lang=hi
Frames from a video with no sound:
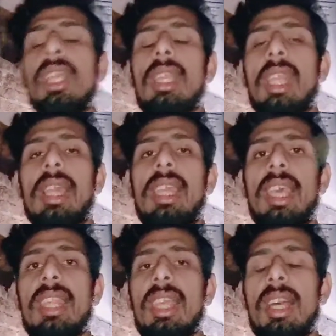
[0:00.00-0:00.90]
लग
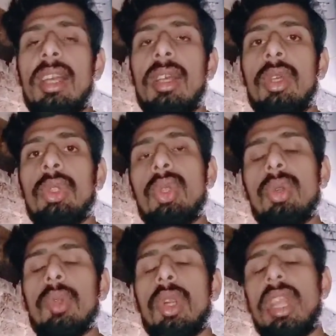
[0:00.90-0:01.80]
गया था तो
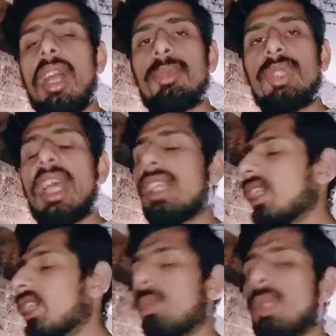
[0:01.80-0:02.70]
वो आराम से
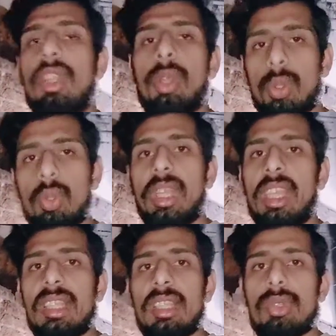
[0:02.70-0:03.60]
एडजस्टमेंट हो
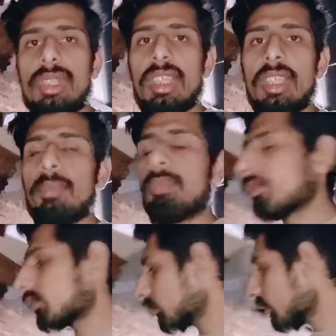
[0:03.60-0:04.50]
गई थी उसकी
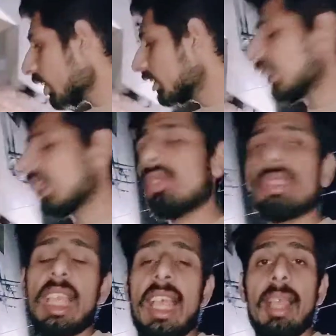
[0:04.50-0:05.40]
ये जोन
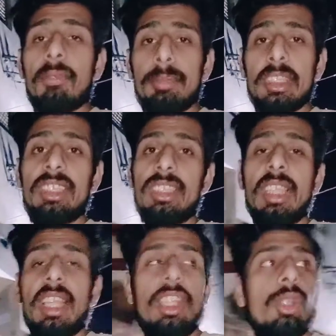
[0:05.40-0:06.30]
सा है फिक्स
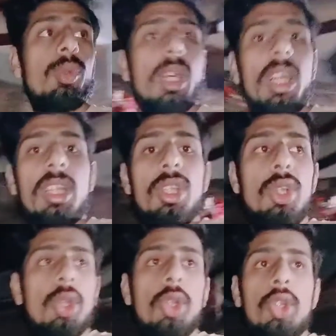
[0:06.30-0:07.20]
नहीं हुआ
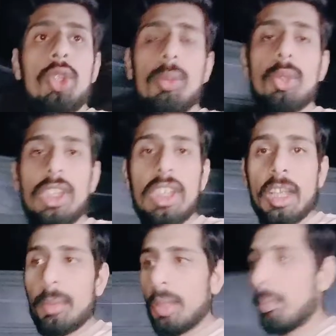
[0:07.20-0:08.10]
तो
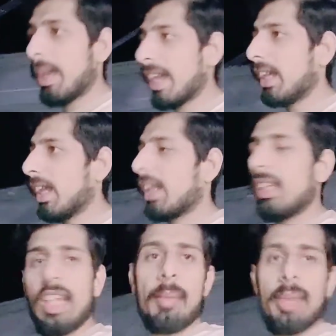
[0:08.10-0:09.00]
मुर्गियां भी पैक कर दी
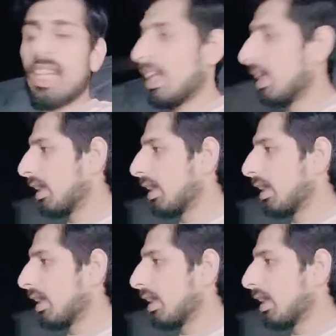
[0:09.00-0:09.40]
है मैंने